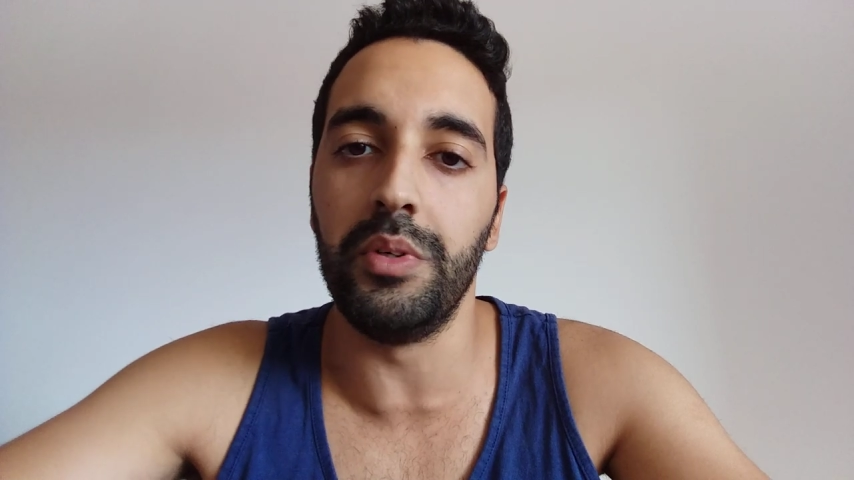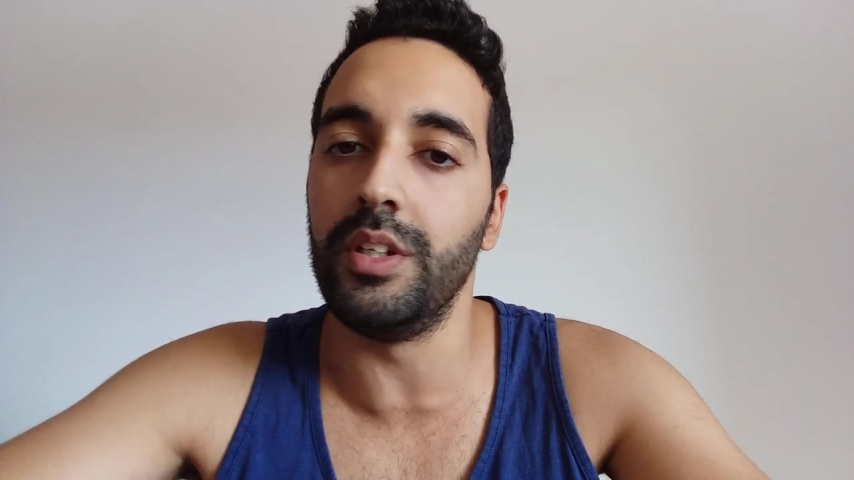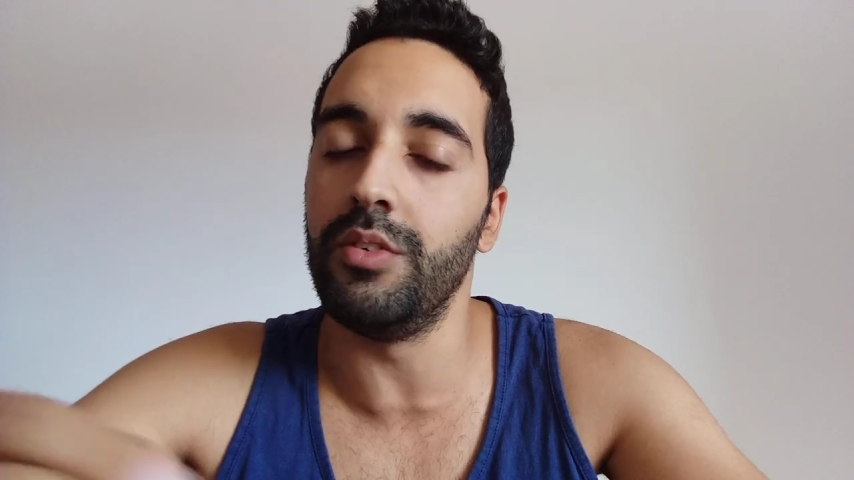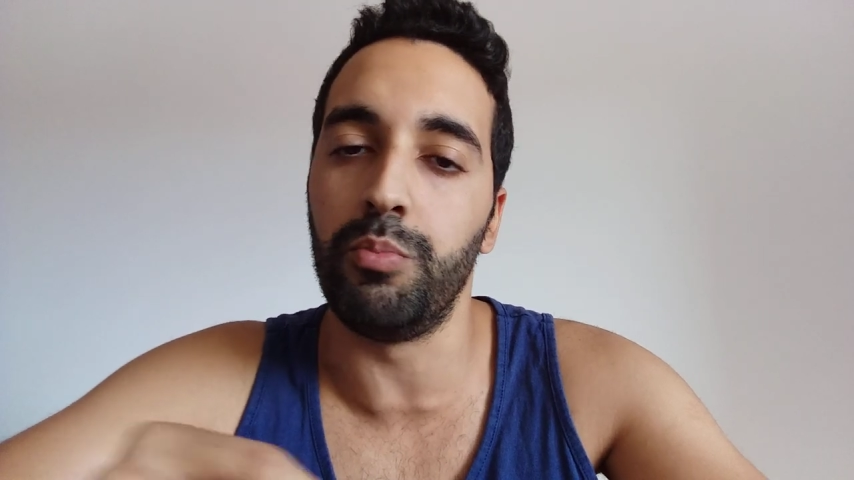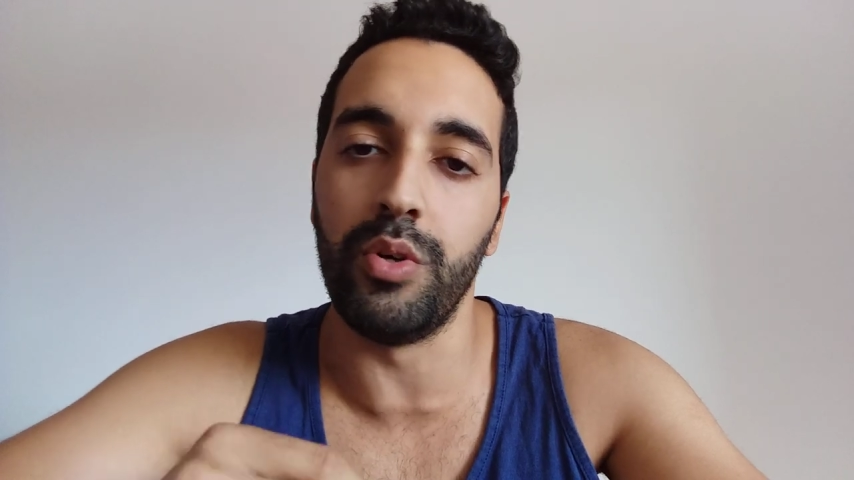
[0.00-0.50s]

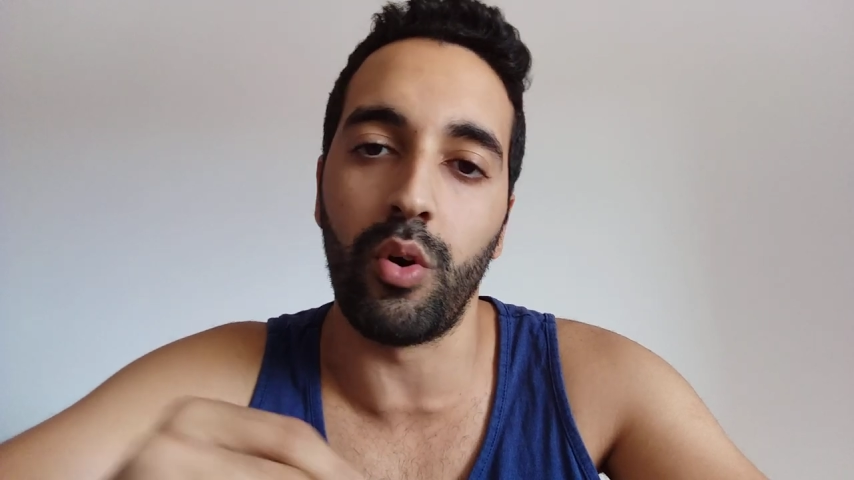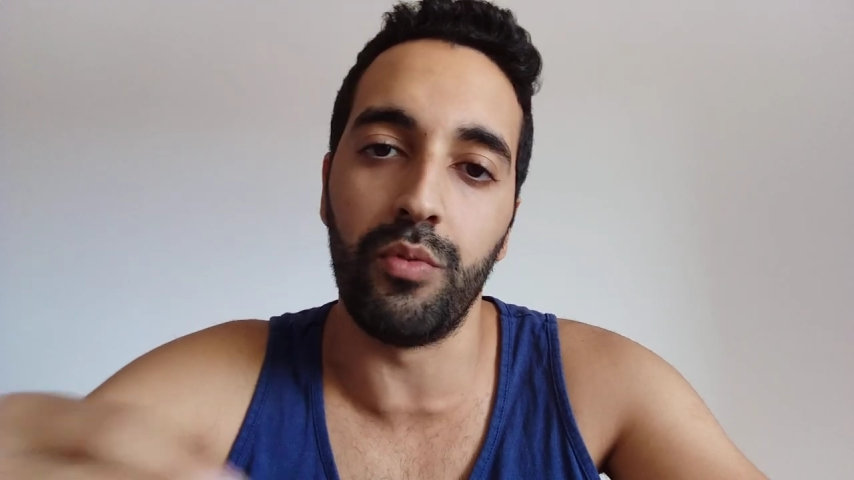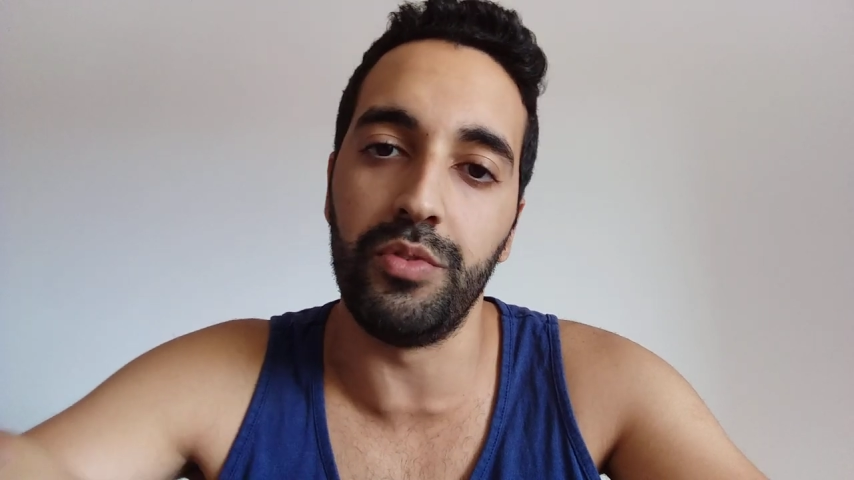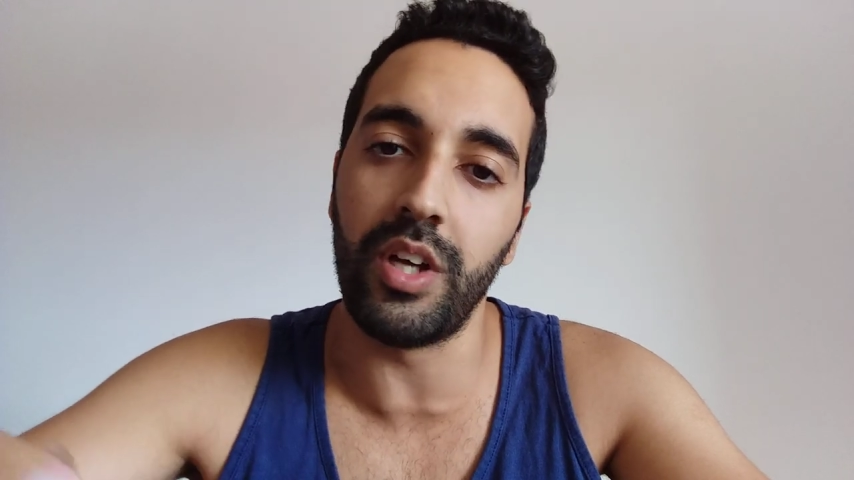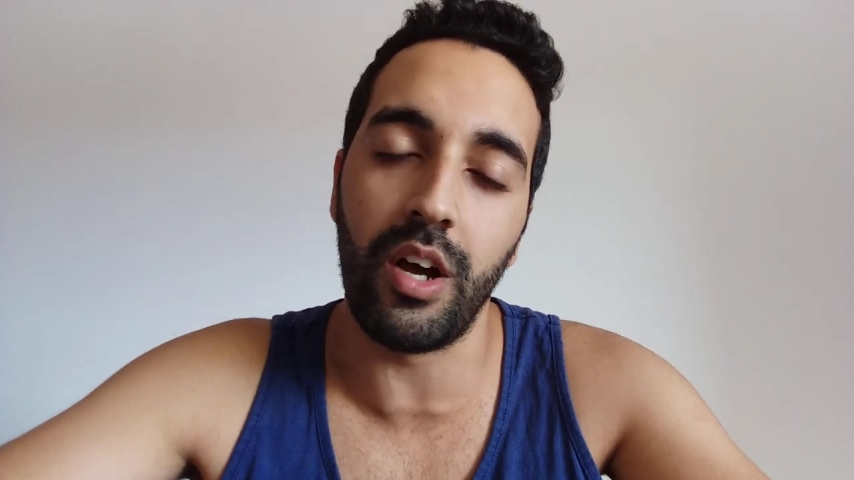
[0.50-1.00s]
mais vous pouvez
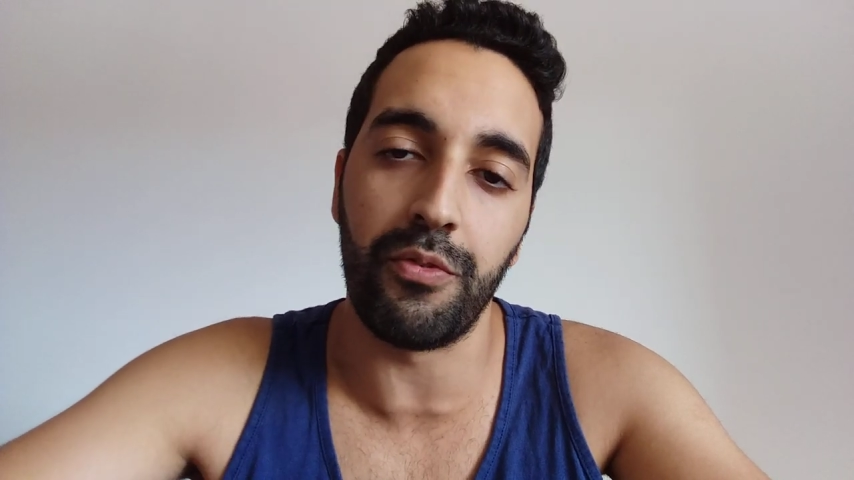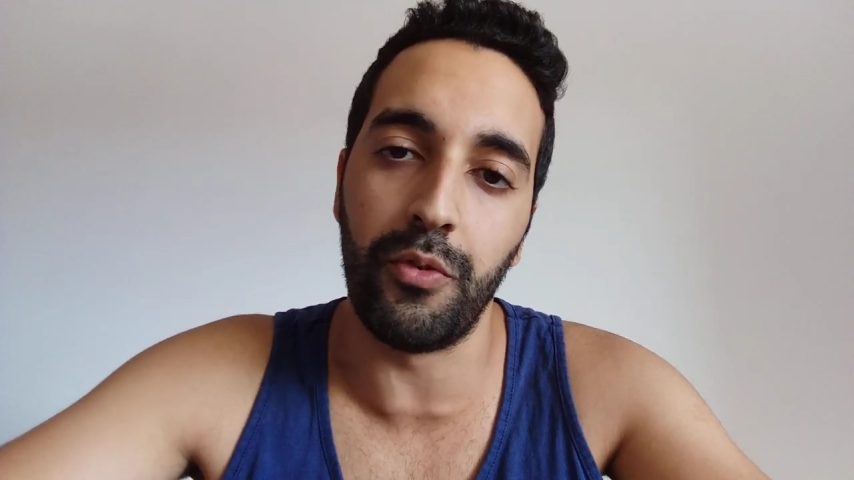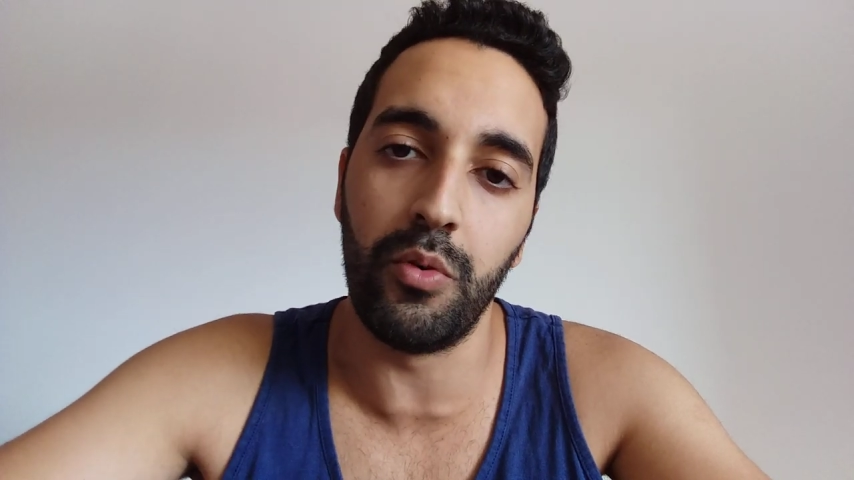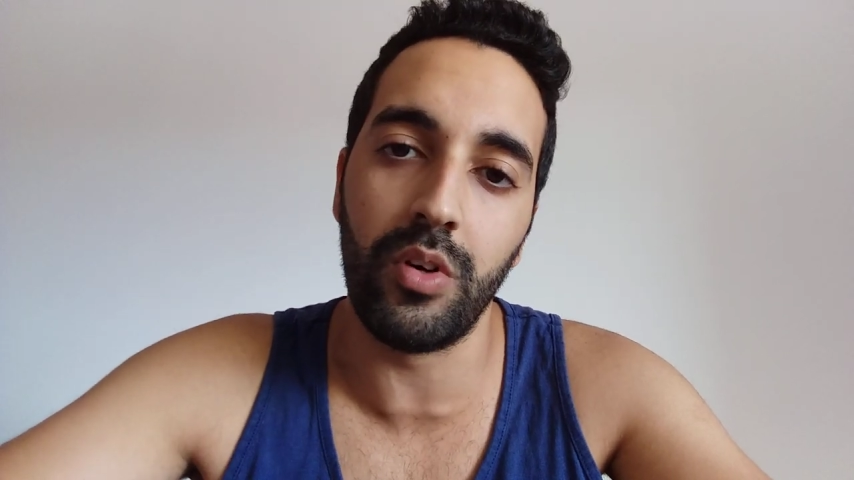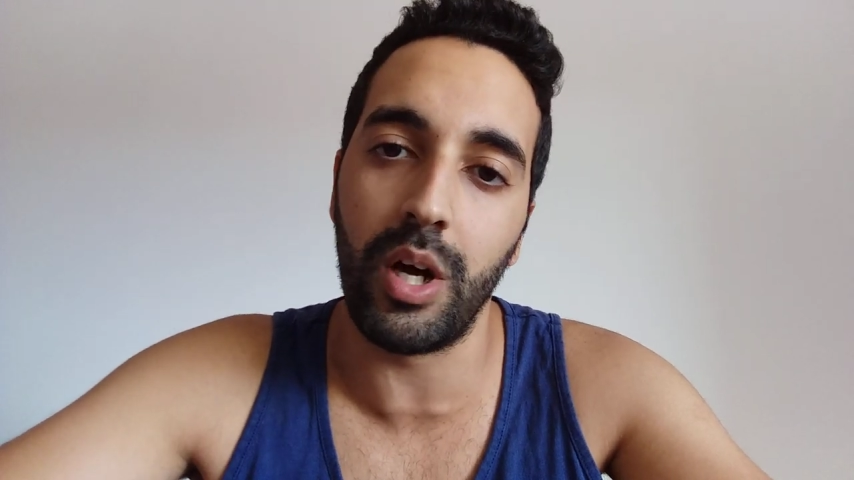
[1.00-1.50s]
revenir à
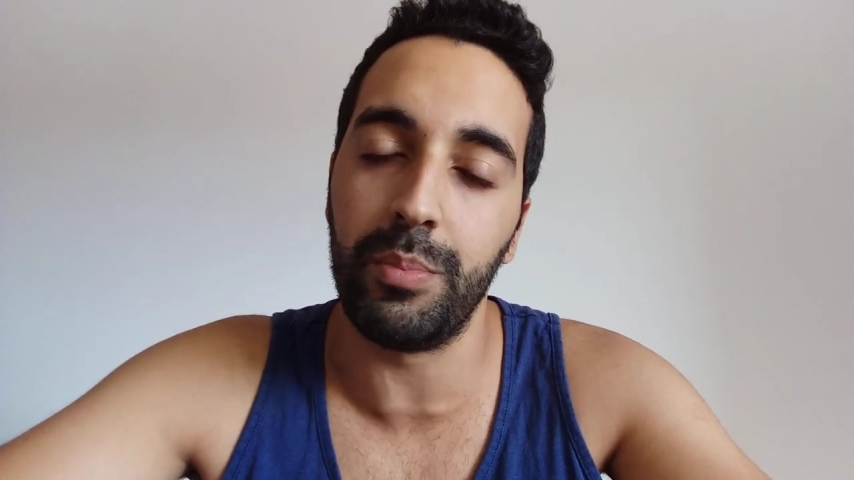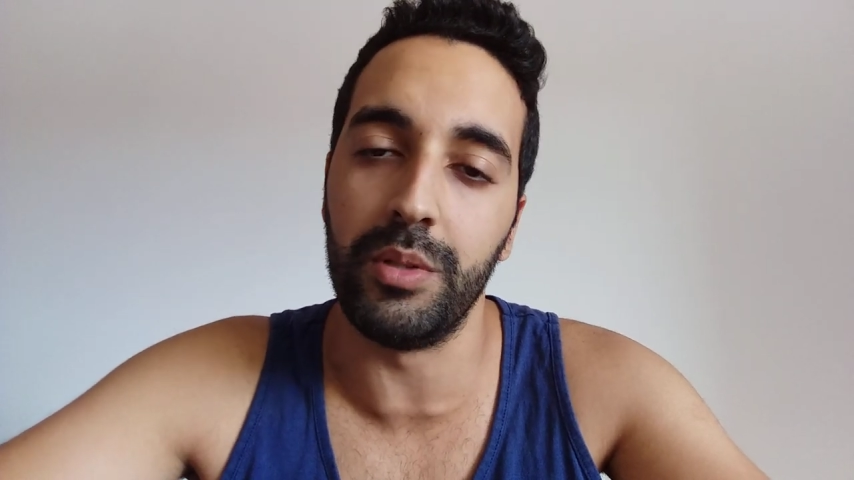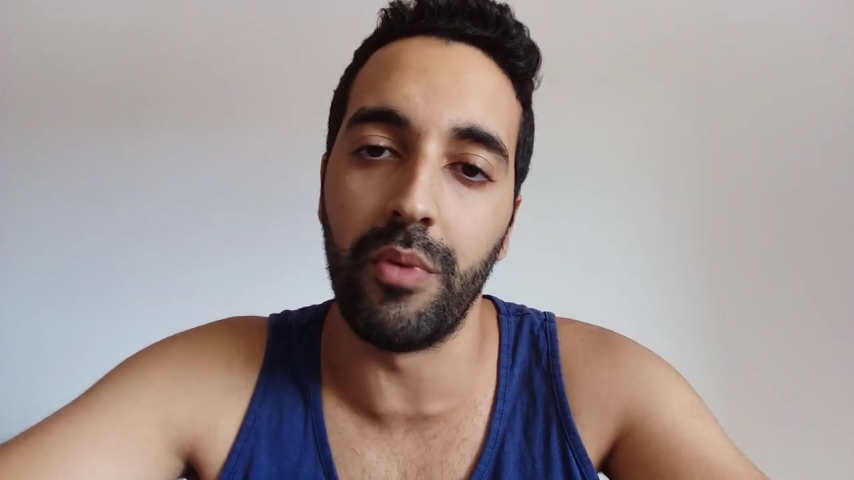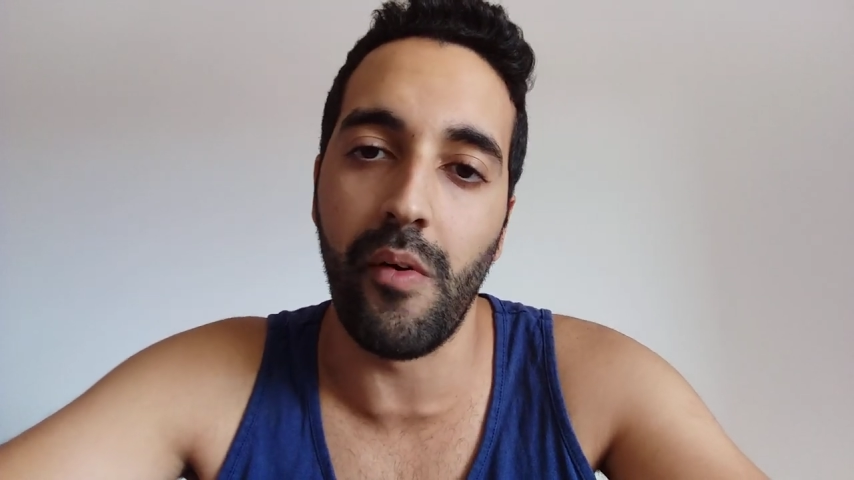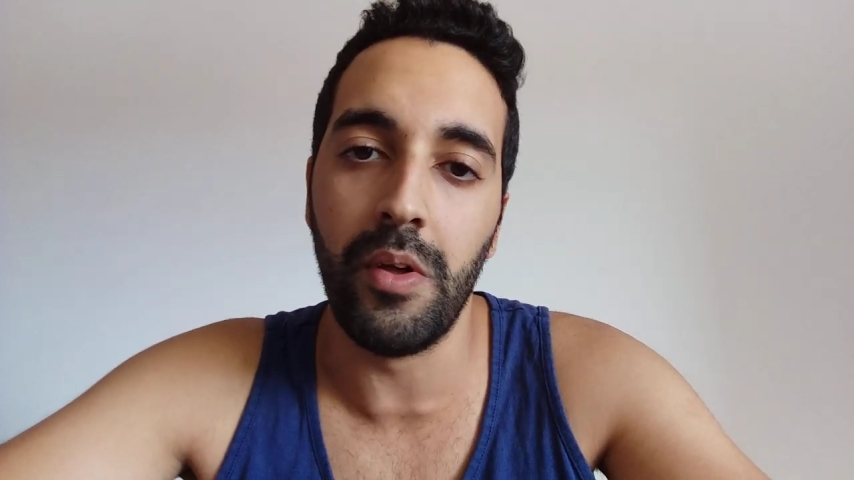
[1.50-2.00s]
fond
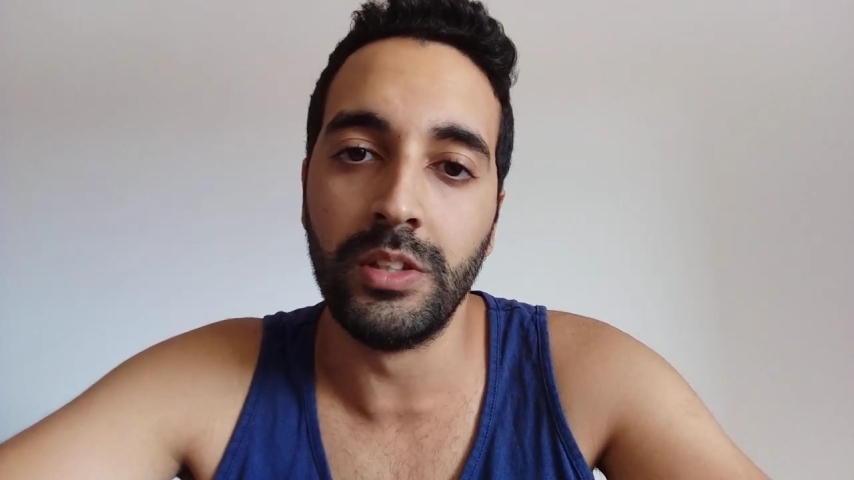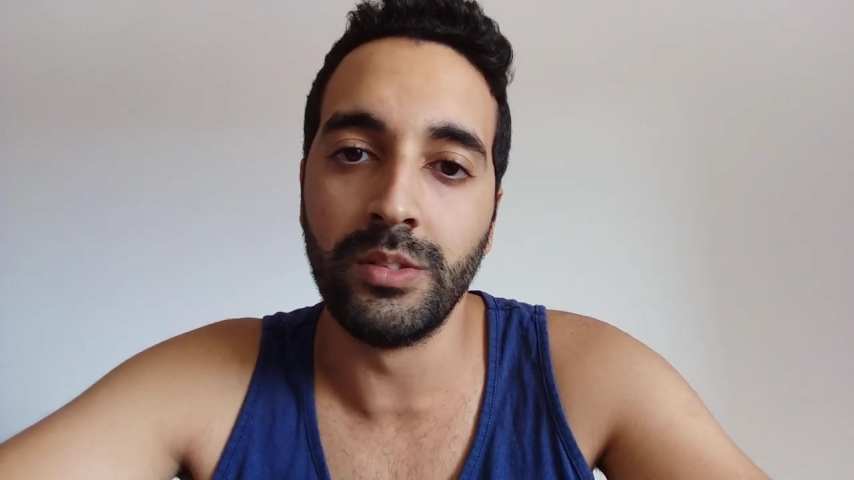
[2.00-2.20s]
rapidement.